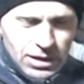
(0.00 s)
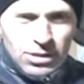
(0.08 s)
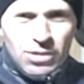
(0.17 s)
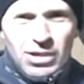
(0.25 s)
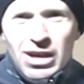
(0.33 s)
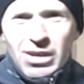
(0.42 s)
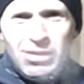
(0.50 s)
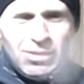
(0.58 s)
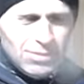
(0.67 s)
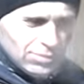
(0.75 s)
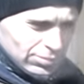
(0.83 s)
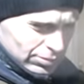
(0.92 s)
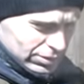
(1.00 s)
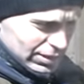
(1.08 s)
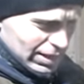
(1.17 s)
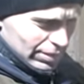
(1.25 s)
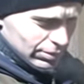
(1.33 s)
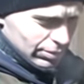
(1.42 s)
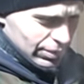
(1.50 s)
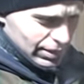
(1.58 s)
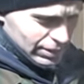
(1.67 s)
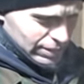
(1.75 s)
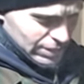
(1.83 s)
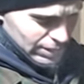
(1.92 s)
который я узнал у
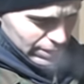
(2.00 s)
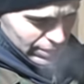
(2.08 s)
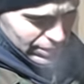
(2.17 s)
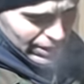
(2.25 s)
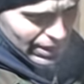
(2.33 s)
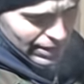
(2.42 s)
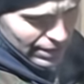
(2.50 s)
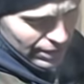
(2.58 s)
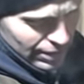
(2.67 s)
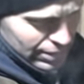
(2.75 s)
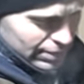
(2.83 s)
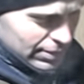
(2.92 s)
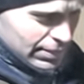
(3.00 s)
некоторых строителей.